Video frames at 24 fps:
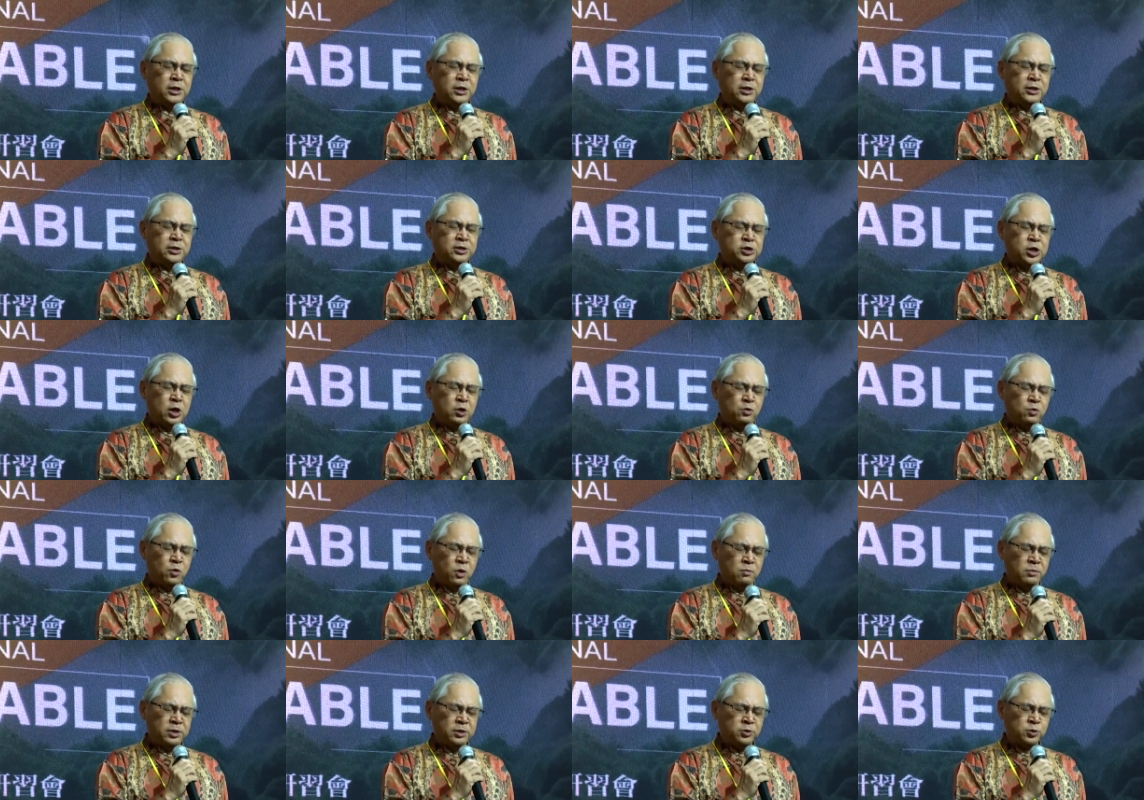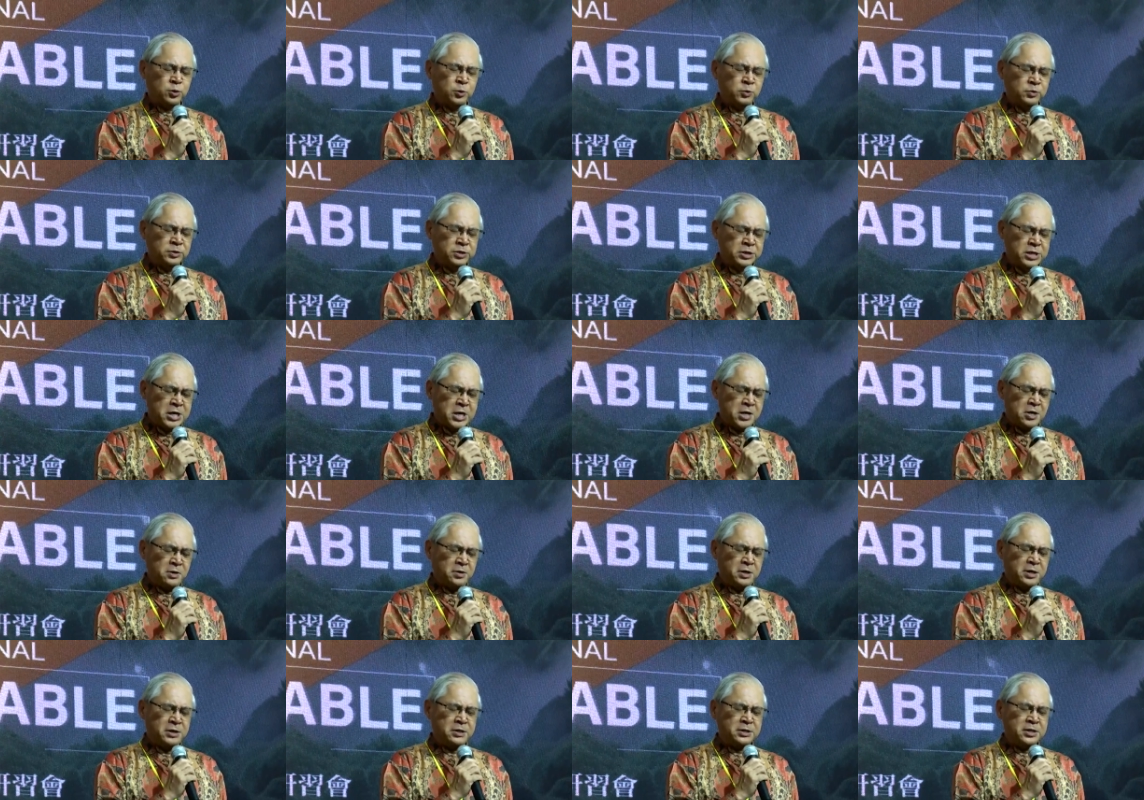叫我们从个
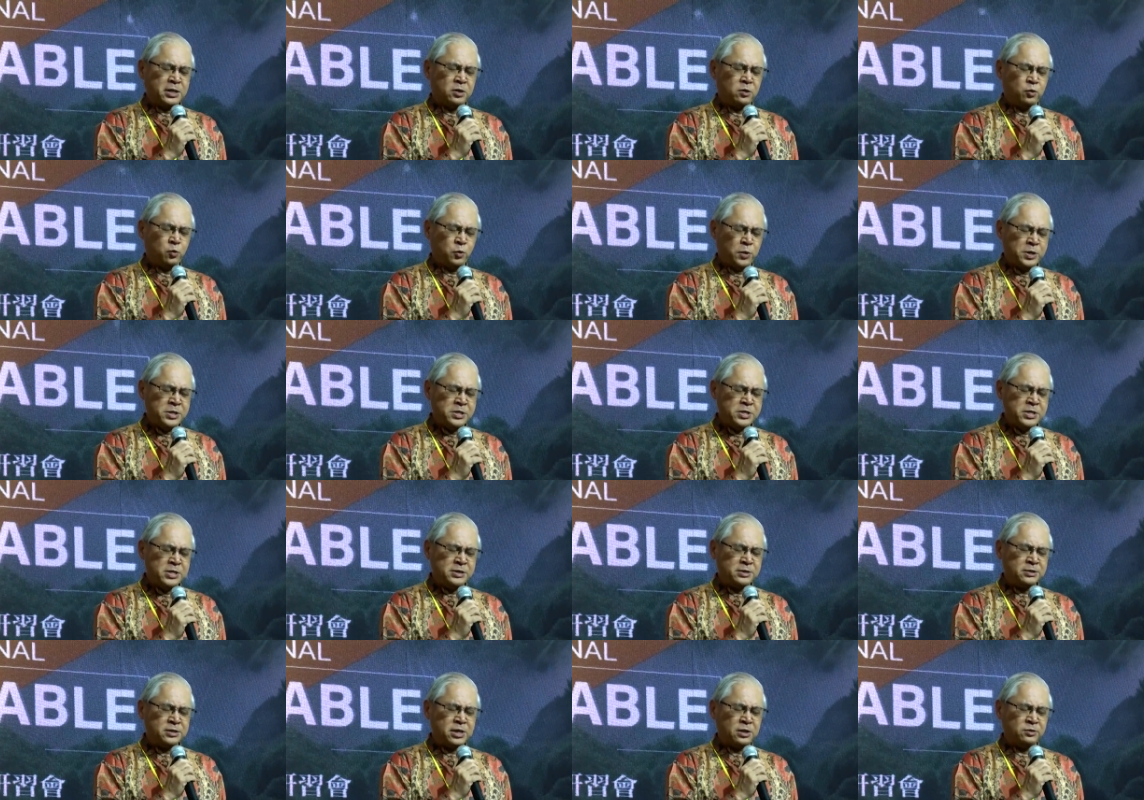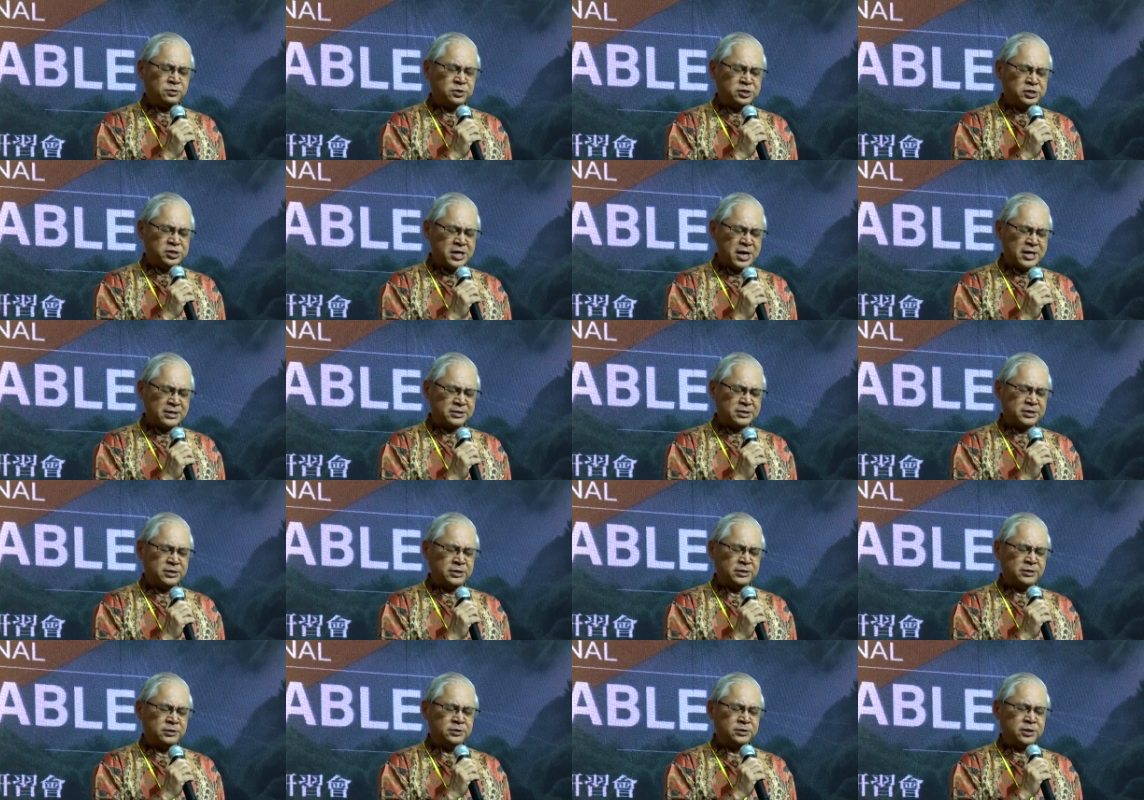人到婚姻到家
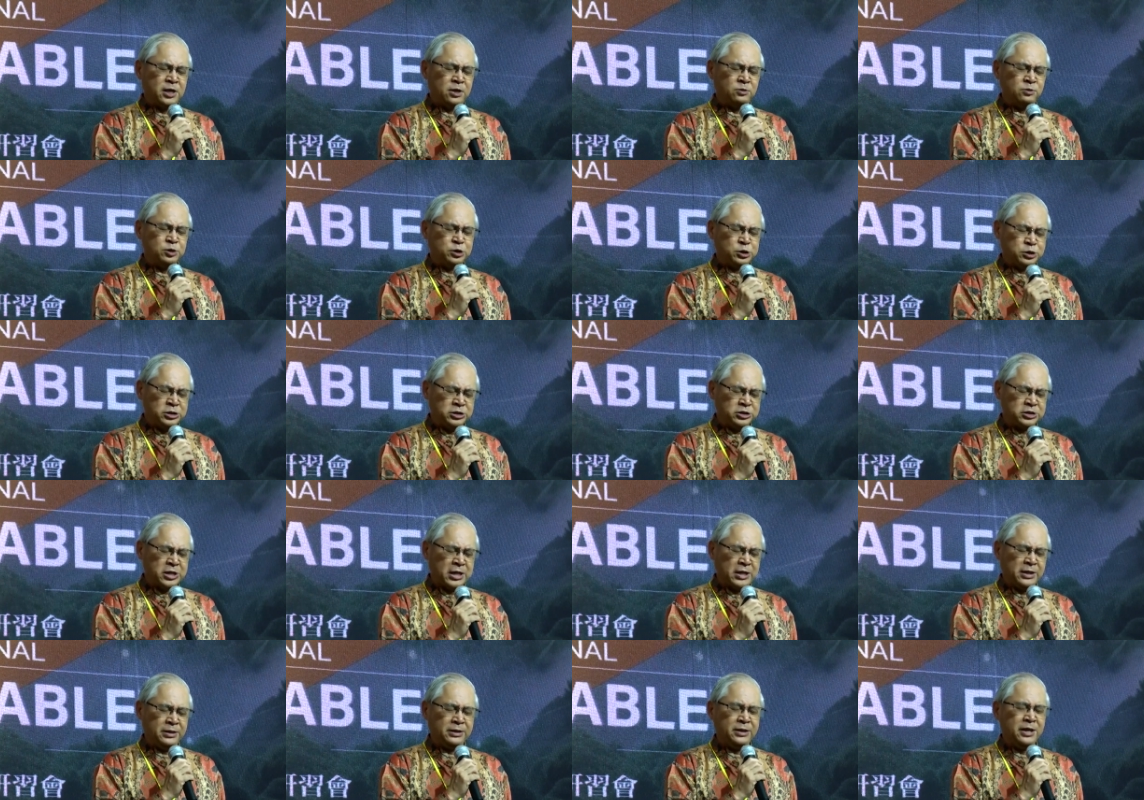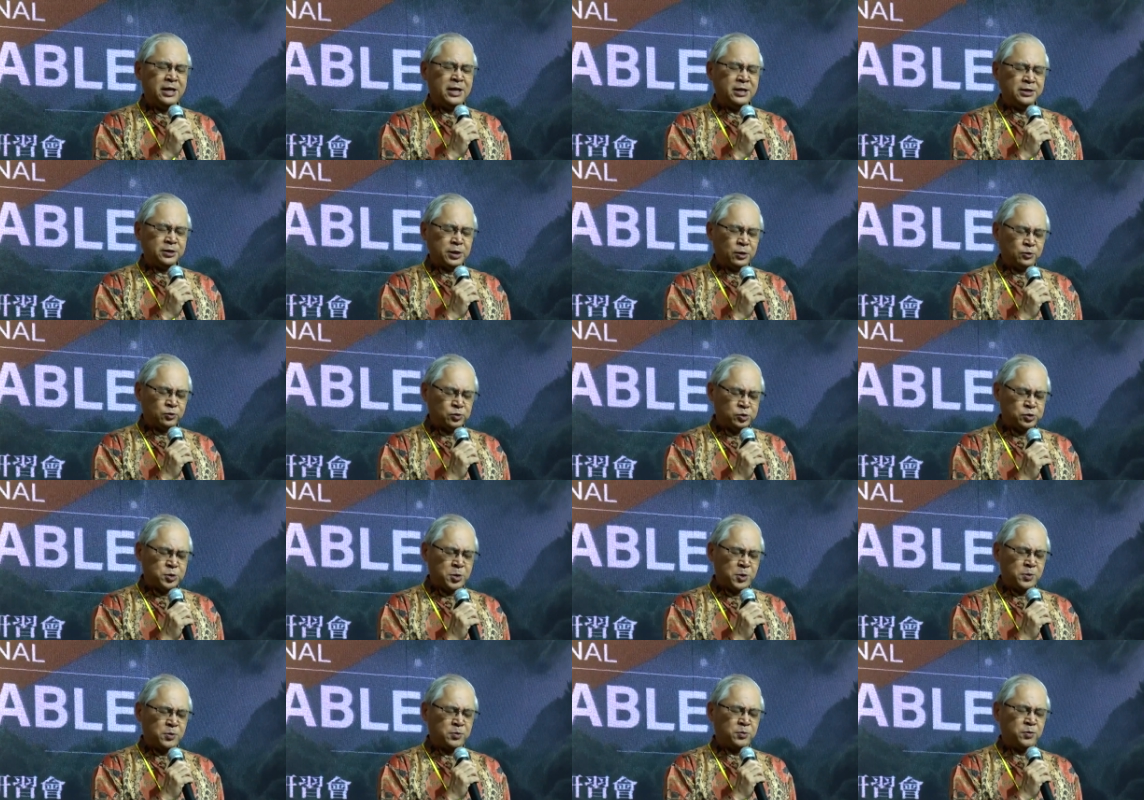庭到职场到
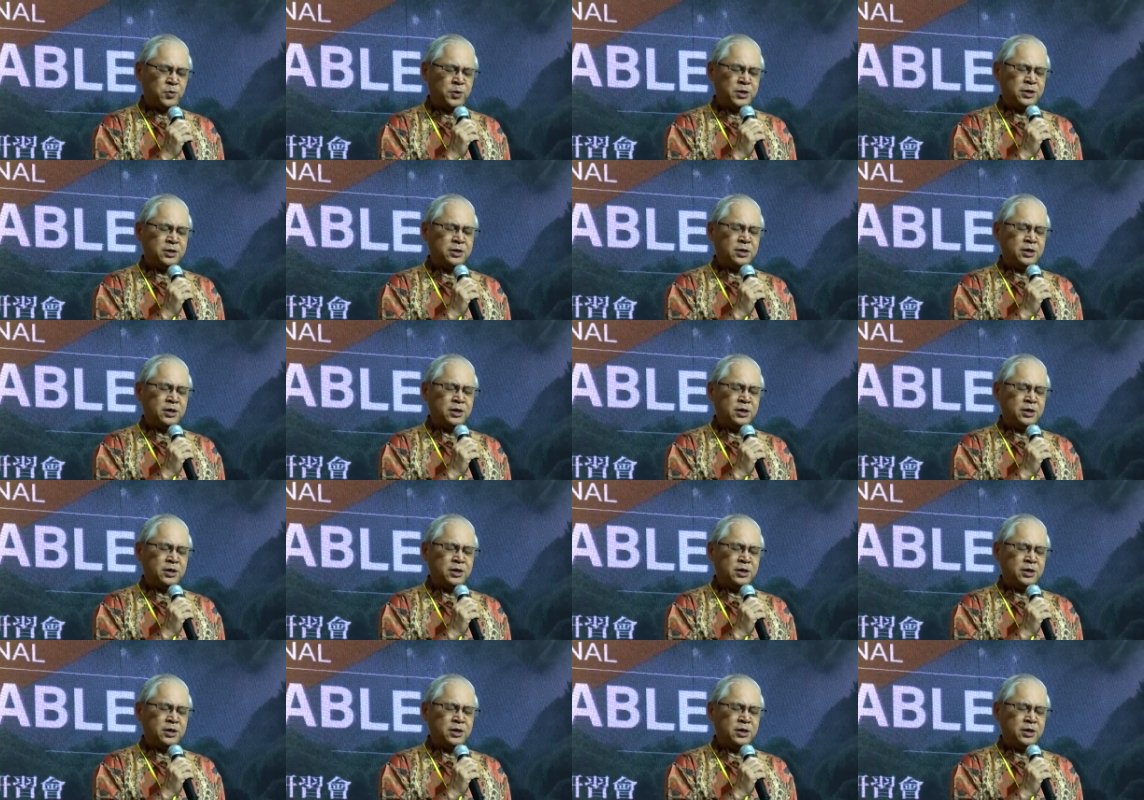教会